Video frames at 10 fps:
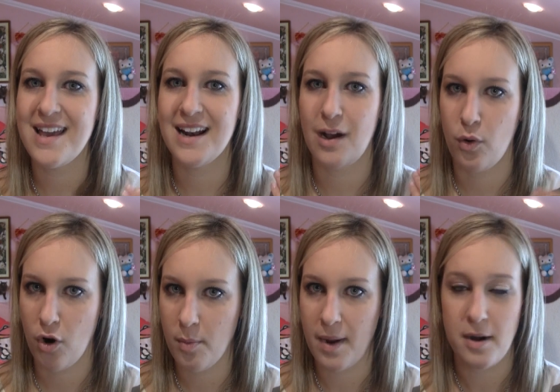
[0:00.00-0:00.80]
que haya
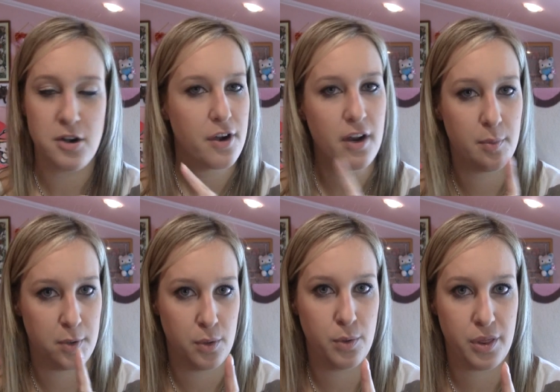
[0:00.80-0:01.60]
glaucoma, no que lo
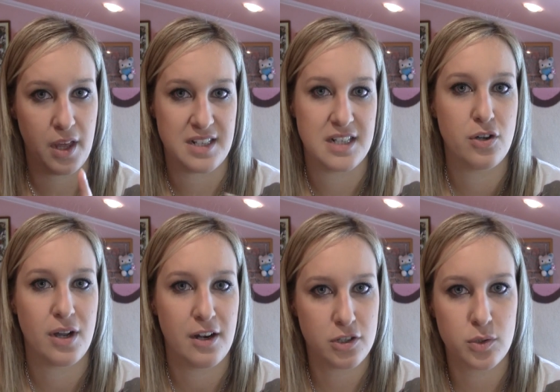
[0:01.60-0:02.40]
produzca,
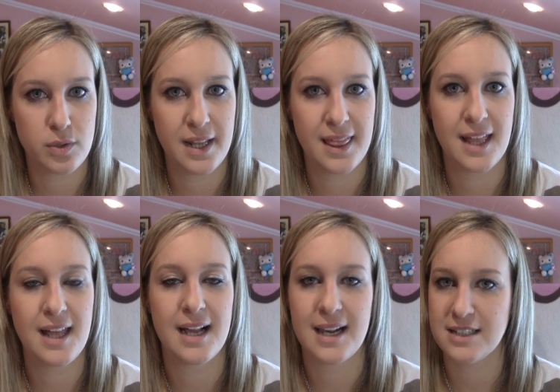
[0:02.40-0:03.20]
sino que no se
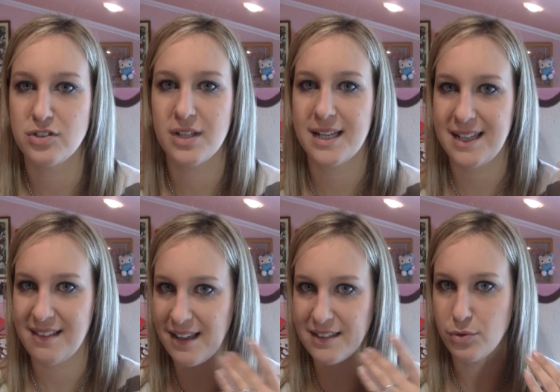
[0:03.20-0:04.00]
utilice en el caso de que
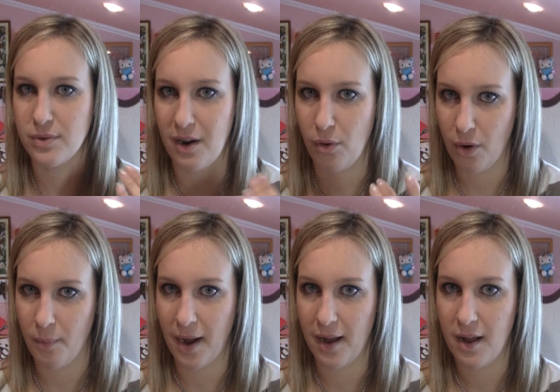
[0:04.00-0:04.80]
ya tengas un
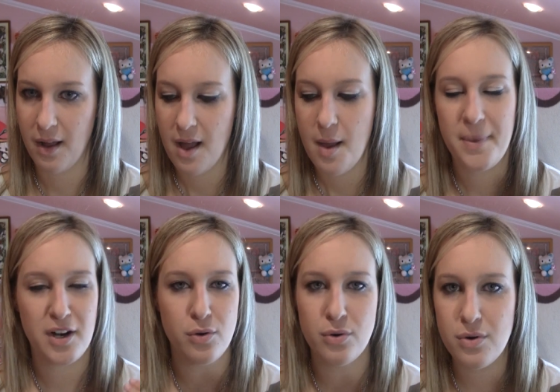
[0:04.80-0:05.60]
glaucoma
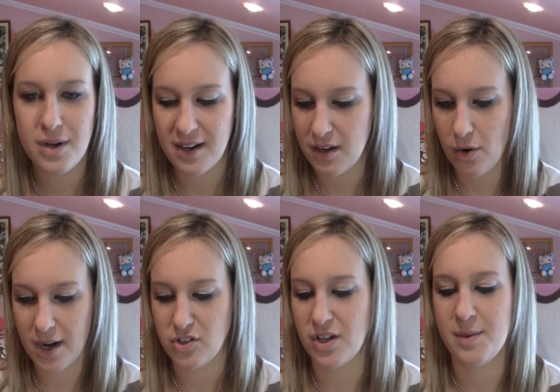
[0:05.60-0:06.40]
pero nunca en
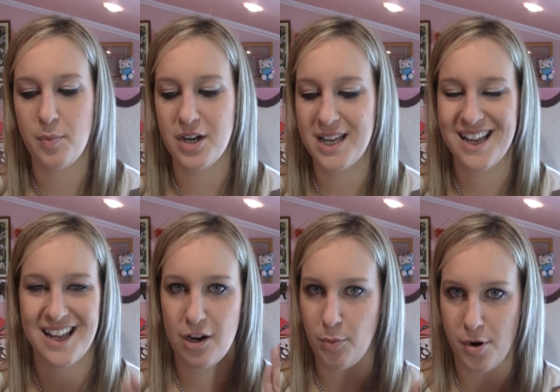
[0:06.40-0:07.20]
ningún caso aquí pone
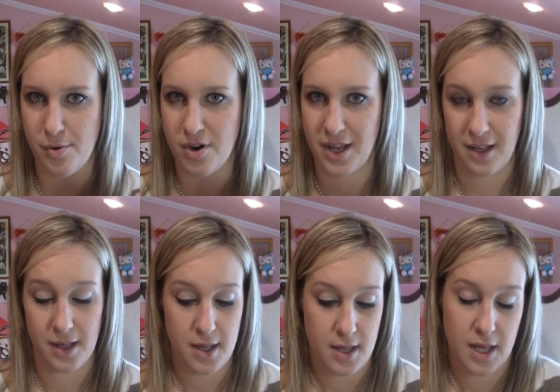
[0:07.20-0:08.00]
que lo
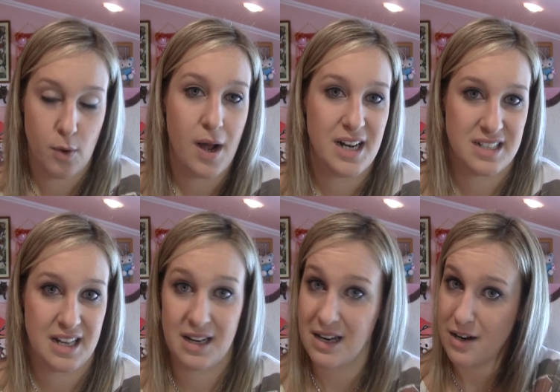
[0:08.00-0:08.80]
provoque. Igual
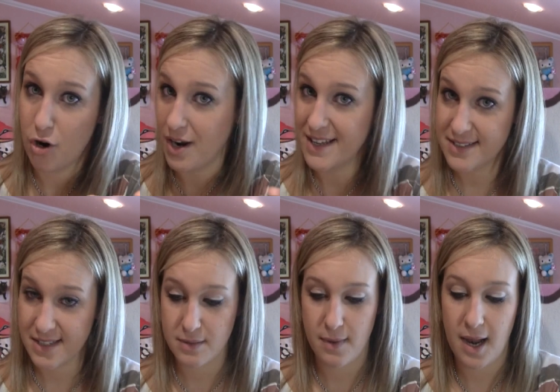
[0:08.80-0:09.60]
es que lo
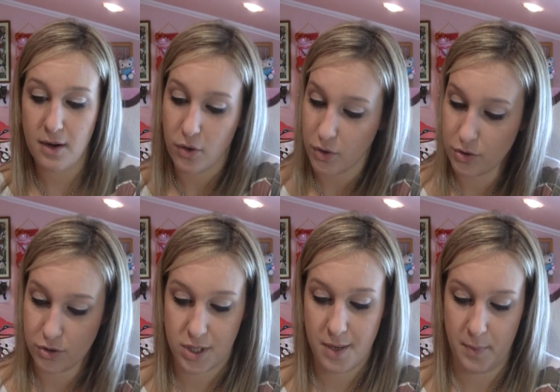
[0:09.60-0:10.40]
leísteis mal o
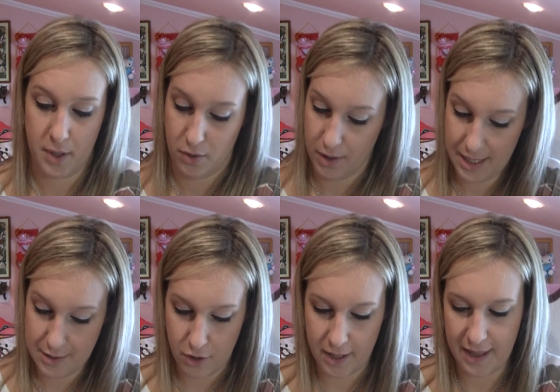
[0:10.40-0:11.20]
no sé, pero
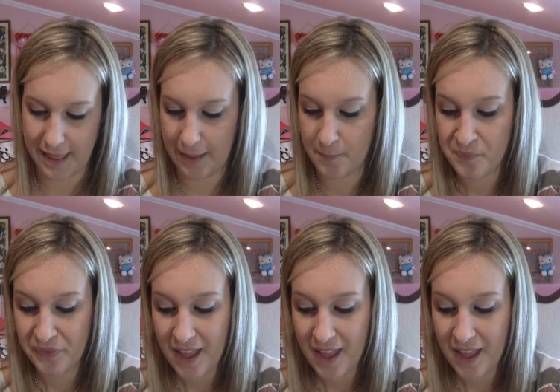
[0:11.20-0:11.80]
es lo que dice.